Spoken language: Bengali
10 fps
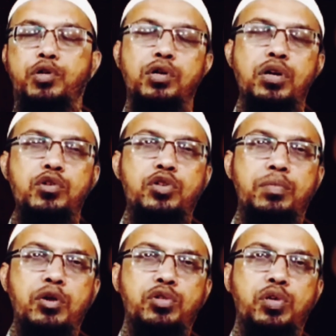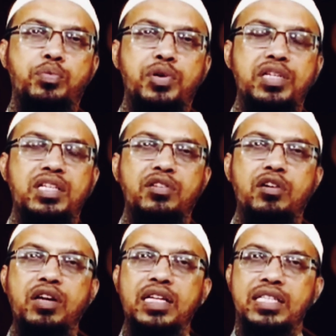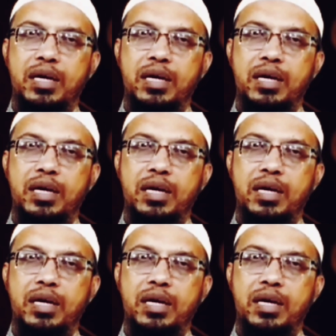সংখ্যাগরিষ্ঠ মানুষদের উপরে সেই ধ্যান ধারণাকে